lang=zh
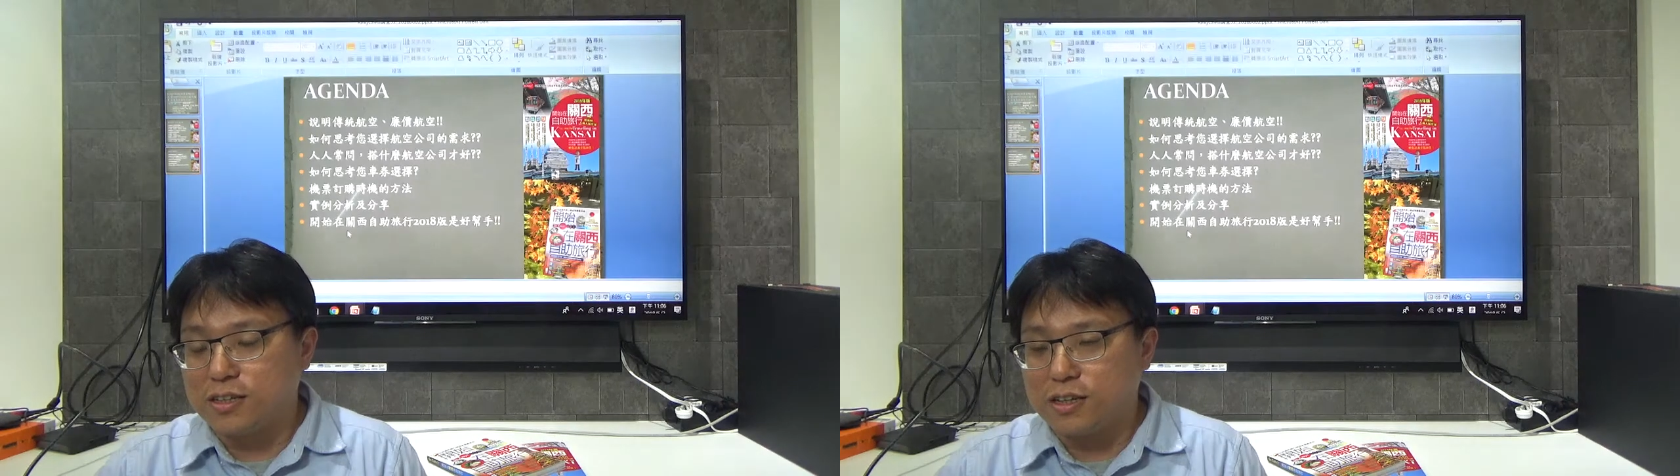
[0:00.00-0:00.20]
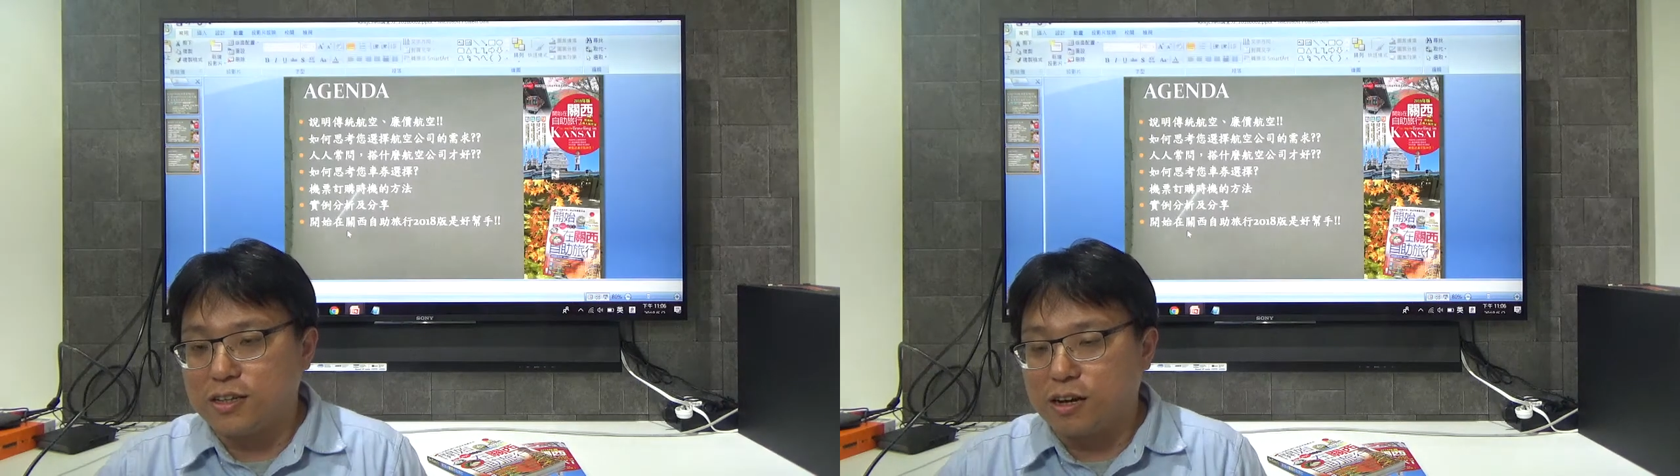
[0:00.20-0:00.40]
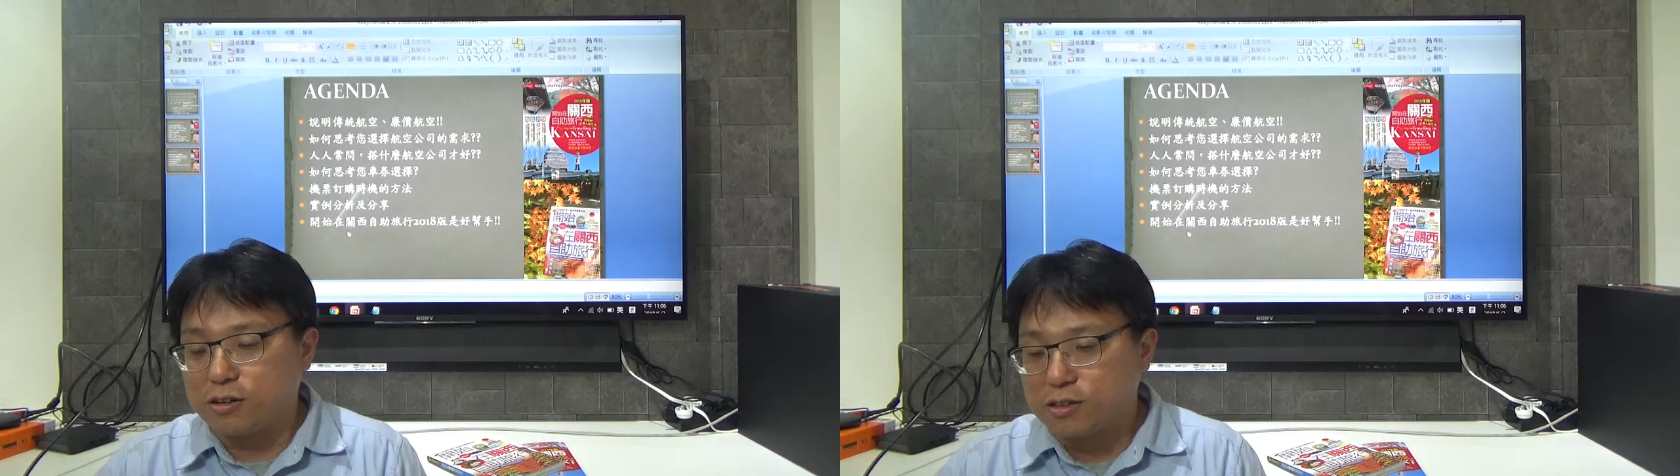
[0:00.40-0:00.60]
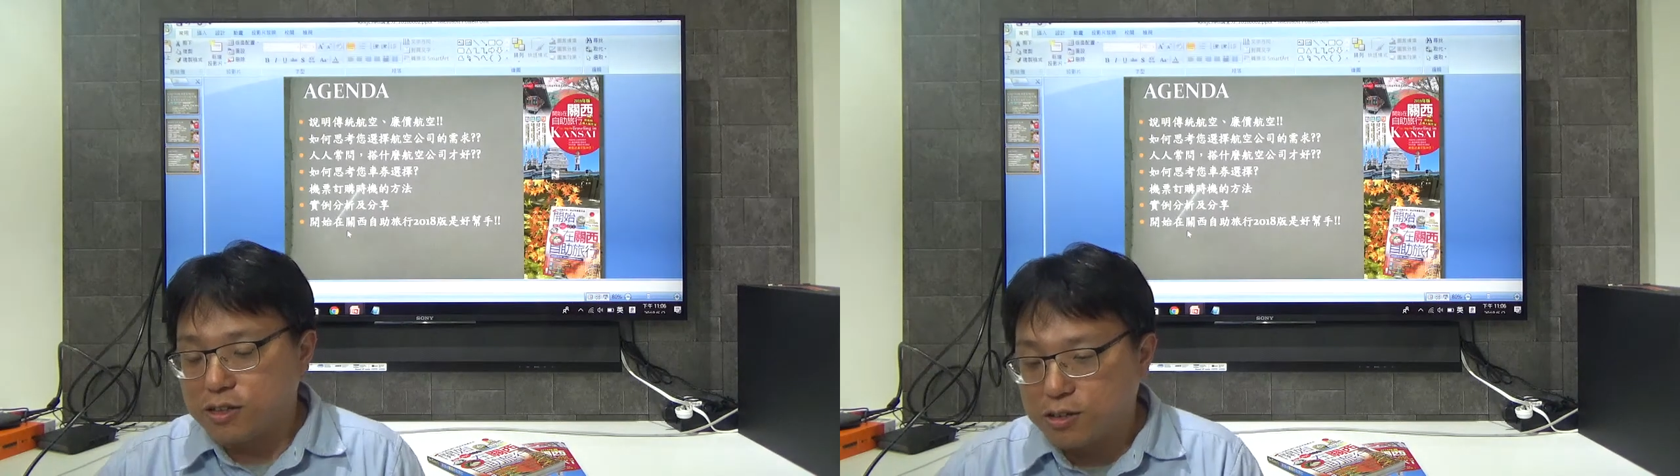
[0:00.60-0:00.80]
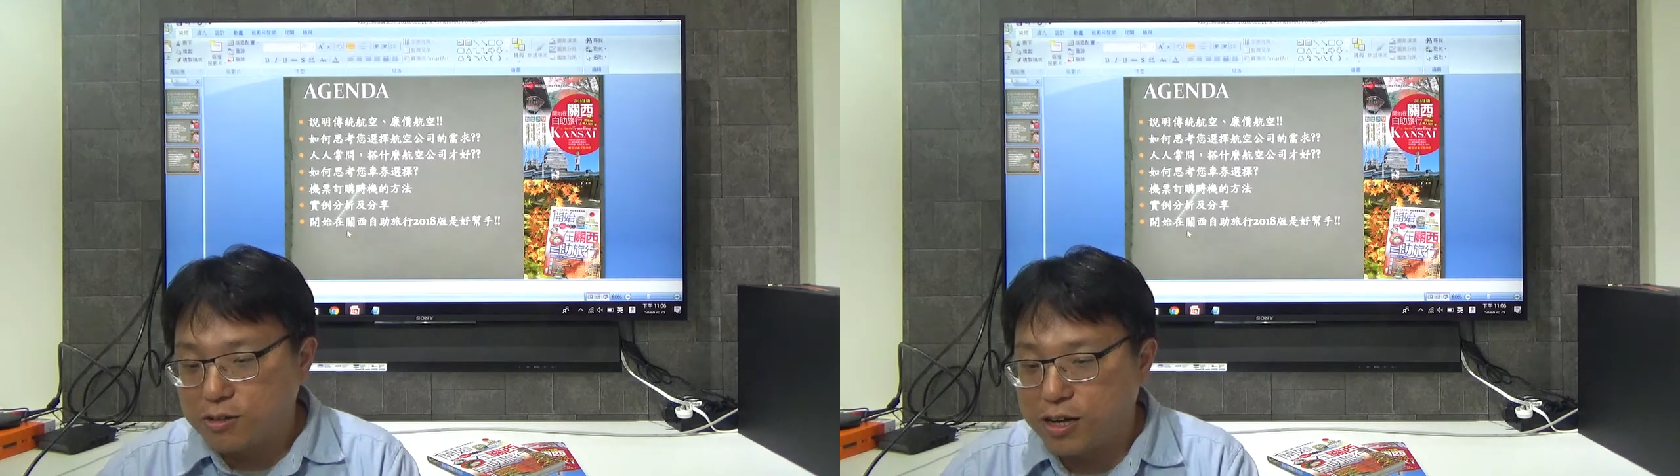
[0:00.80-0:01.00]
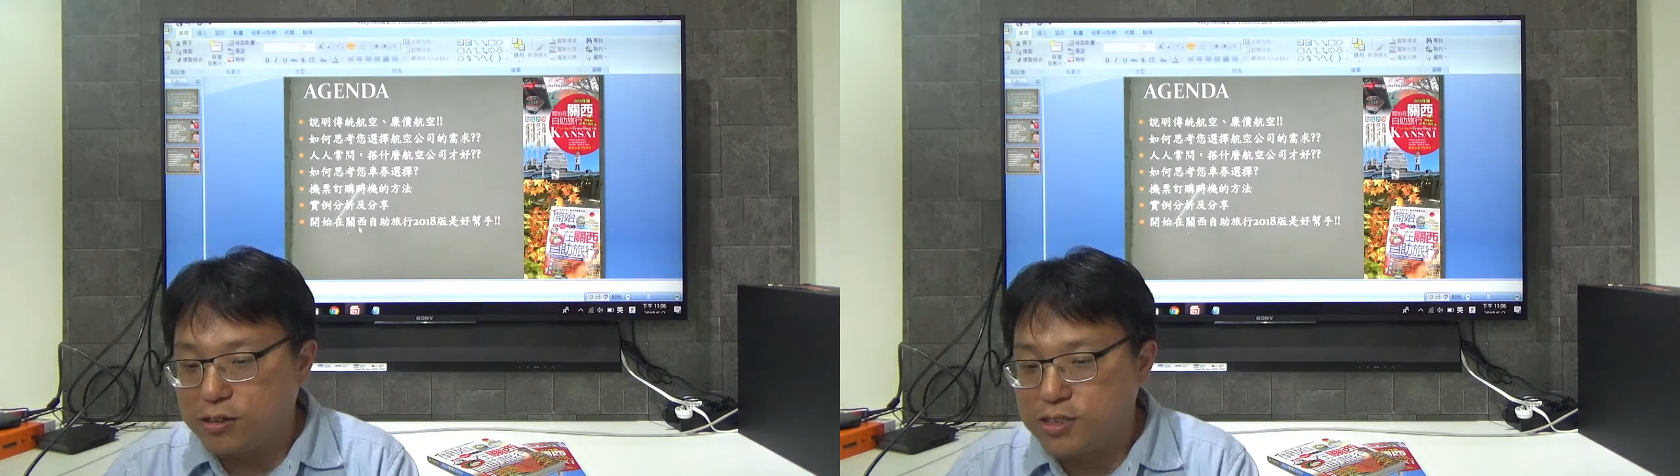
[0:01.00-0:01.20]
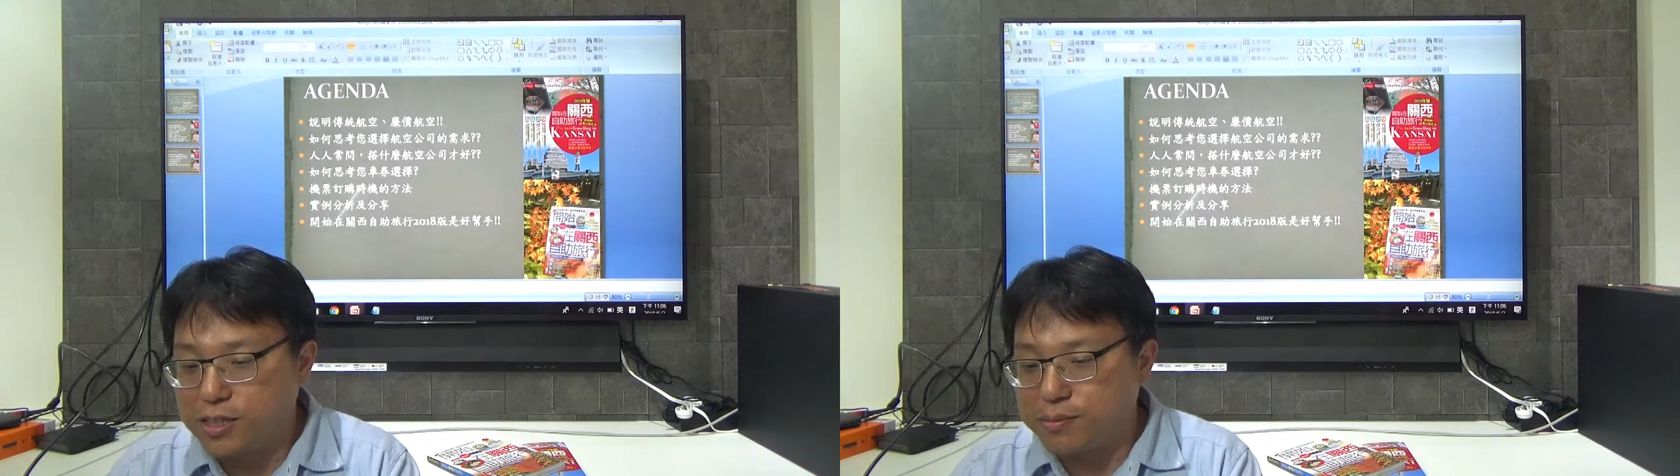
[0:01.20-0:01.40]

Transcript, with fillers: 的人能了能够了解